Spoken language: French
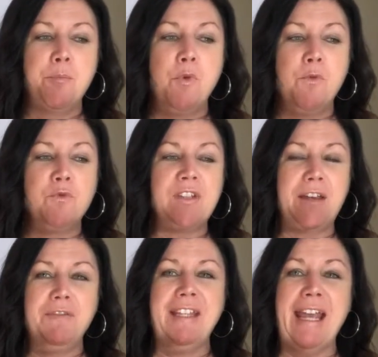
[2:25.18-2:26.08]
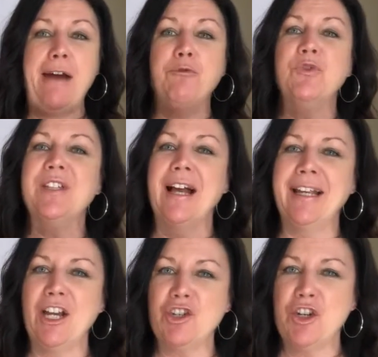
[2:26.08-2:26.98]
pour vous inviter à vous
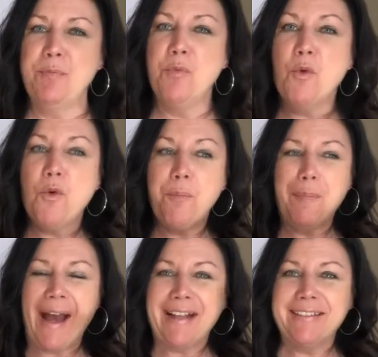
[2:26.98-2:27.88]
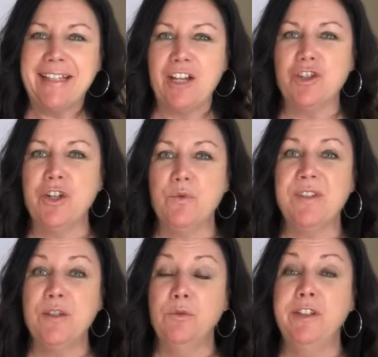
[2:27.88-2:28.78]
engager, pour partager
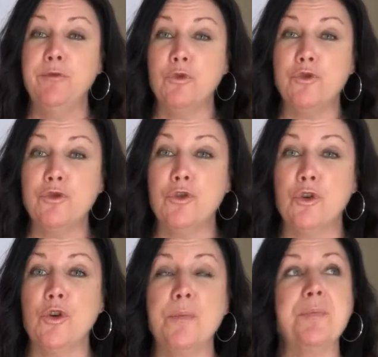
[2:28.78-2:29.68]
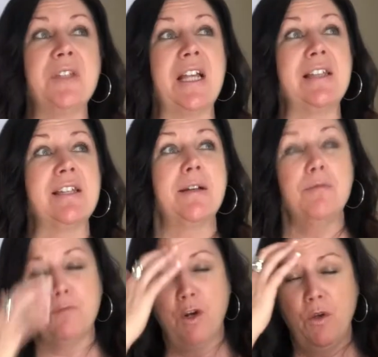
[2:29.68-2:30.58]
aussi au niveau du groupe, c'est-à-dire
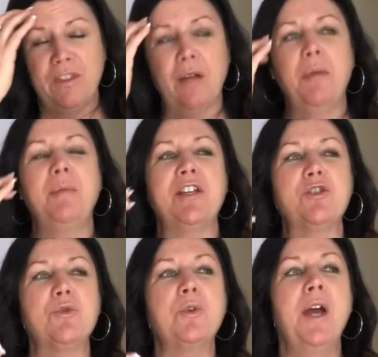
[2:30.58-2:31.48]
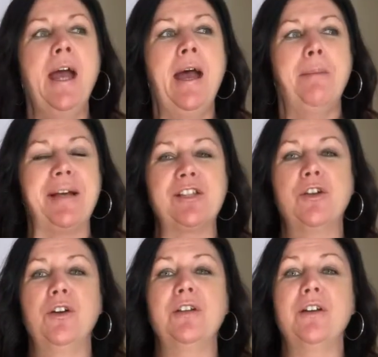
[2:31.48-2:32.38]
volontairement, bien sûr, parce
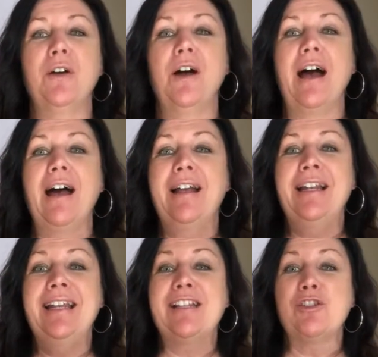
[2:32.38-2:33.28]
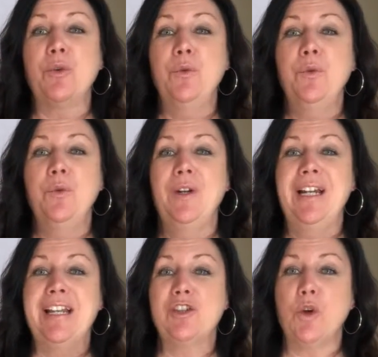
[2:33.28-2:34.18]
que les uns,
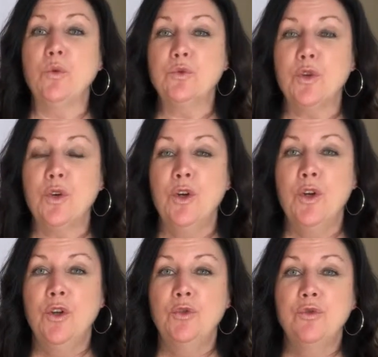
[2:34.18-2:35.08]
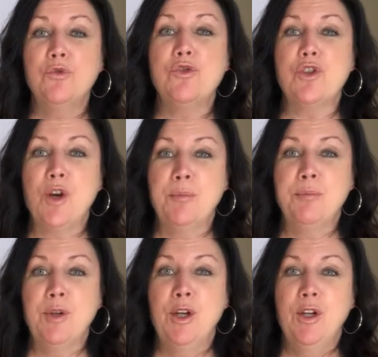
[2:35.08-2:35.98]
les autres, nous
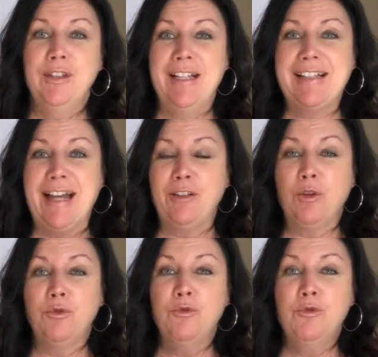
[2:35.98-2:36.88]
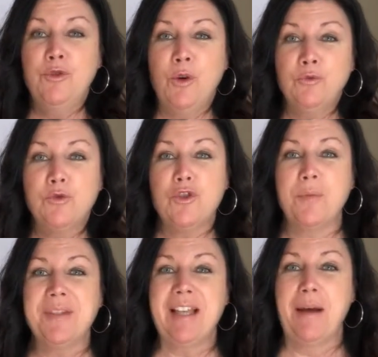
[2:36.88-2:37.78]
sommes des êtres d'union. Nous
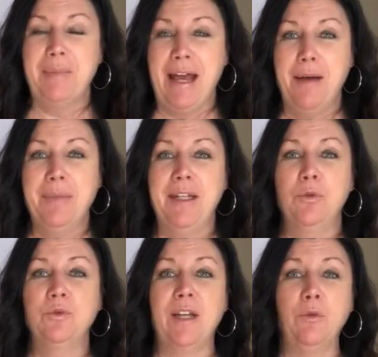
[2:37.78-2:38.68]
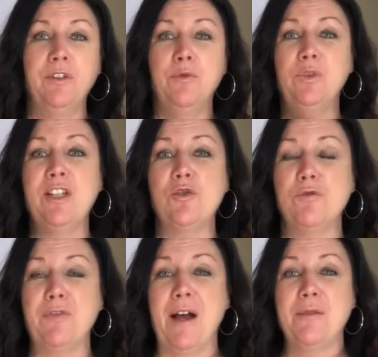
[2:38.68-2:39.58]
sommes semblables et autant au niveau des
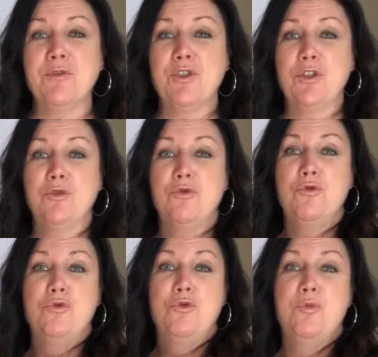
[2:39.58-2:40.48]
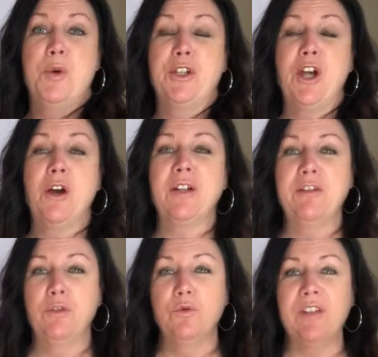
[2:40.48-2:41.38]
souffrances que du, bonheur qui
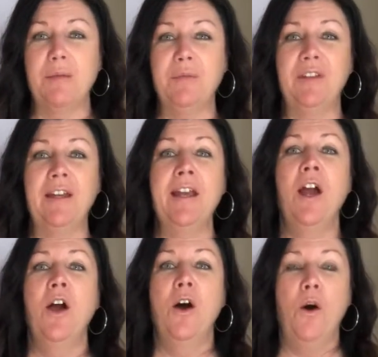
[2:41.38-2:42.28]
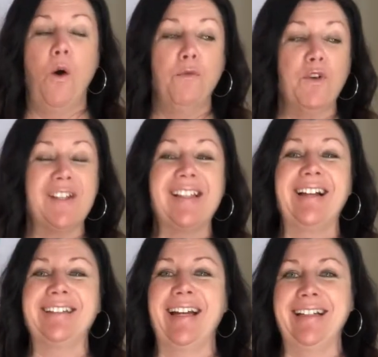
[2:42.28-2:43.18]
va nous habiter, on va
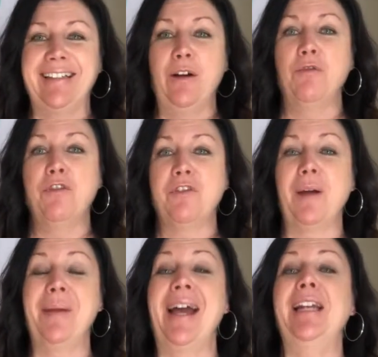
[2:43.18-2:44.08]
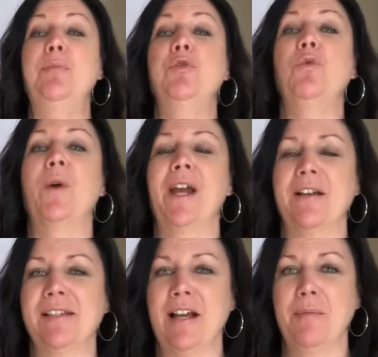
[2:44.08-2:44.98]
s'entraider, on va vraiment aller plus loin
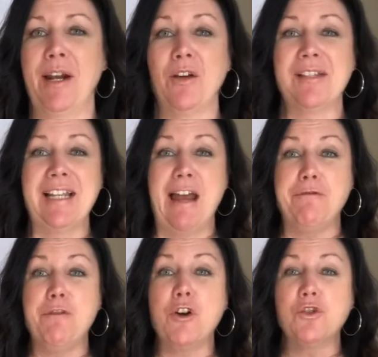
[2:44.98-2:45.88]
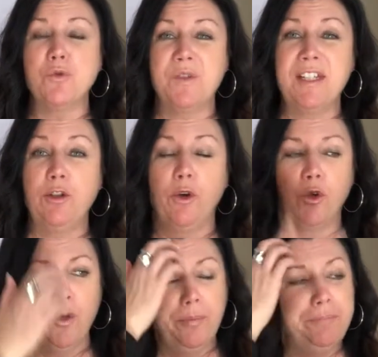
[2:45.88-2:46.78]
ensemble. Alors, c'est la force aussi d'un
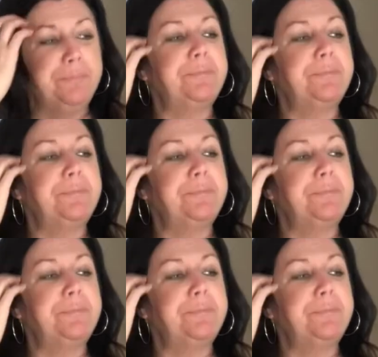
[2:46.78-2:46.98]
groupe.